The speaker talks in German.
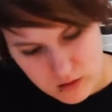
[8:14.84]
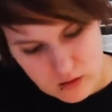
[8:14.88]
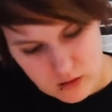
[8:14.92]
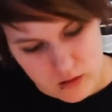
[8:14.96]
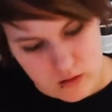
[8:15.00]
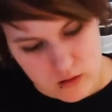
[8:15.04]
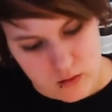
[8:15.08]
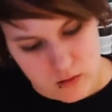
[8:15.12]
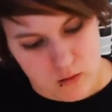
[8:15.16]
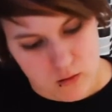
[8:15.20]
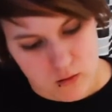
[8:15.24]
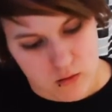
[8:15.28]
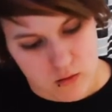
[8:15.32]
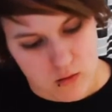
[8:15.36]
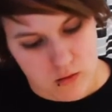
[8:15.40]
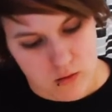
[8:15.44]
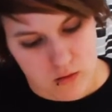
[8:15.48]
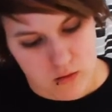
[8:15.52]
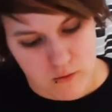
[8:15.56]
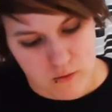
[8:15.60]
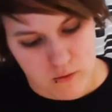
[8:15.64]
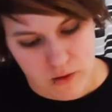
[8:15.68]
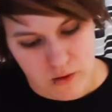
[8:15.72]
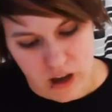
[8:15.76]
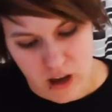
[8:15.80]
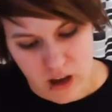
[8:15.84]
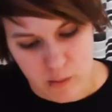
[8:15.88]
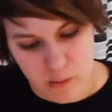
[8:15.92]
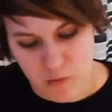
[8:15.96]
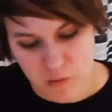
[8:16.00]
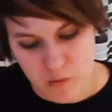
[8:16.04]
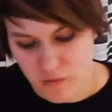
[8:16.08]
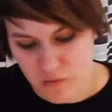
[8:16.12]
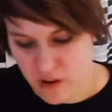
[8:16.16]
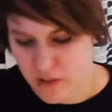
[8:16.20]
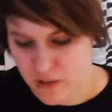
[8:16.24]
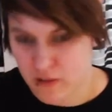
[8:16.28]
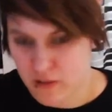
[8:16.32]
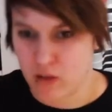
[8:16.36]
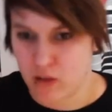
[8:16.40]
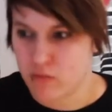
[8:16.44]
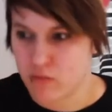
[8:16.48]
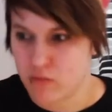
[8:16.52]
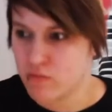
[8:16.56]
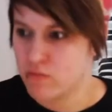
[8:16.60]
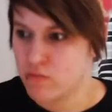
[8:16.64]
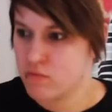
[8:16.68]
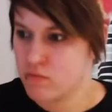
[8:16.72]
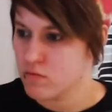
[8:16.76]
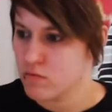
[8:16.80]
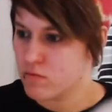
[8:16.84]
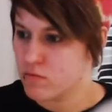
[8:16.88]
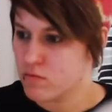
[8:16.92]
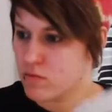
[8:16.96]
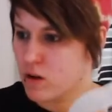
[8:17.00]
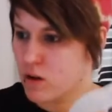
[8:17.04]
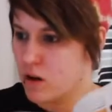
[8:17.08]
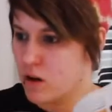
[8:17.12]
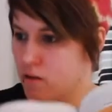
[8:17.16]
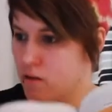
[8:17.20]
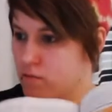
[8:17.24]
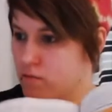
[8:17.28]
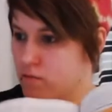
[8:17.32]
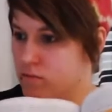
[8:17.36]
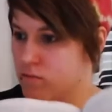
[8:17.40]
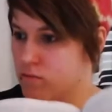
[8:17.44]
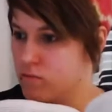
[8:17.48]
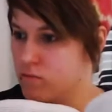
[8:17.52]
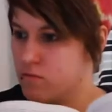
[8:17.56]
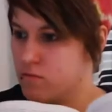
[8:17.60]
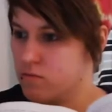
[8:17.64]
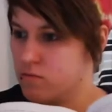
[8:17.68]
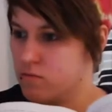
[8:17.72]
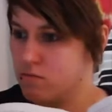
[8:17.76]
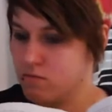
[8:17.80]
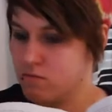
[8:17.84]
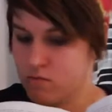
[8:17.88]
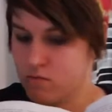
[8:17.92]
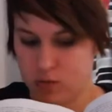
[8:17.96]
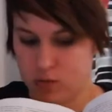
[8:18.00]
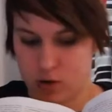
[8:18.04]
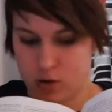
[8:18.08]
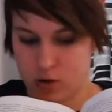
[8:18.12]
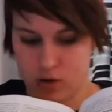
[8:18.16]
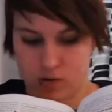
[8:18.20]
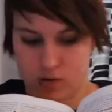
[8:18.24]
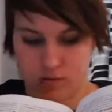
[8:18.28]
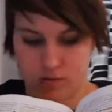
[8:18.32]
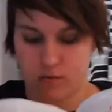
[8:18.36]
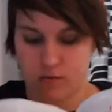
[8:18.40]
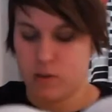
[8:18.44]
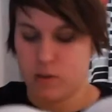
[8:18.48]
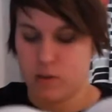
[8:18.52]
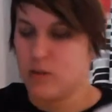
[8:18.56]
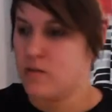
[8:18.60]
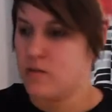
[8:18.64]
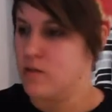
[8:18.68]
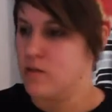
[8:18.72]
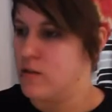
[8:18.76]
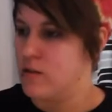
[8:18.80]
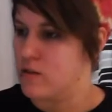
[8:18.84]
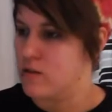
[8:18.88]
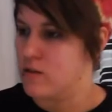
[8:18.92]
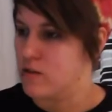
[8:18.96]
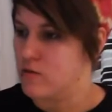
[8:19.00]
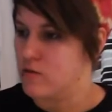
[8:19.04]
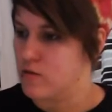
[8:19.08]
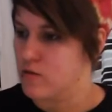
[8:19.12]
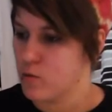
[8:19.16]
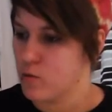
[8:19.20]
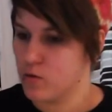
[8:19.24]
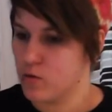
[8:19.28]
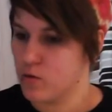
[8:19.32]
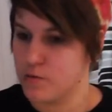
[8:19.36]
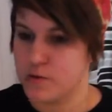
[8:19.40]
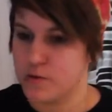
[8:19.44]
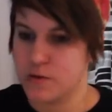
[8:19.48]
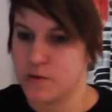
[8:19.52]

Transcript: so Farben im Wasser. Da. Oh, die CD ist rausgeplumpst.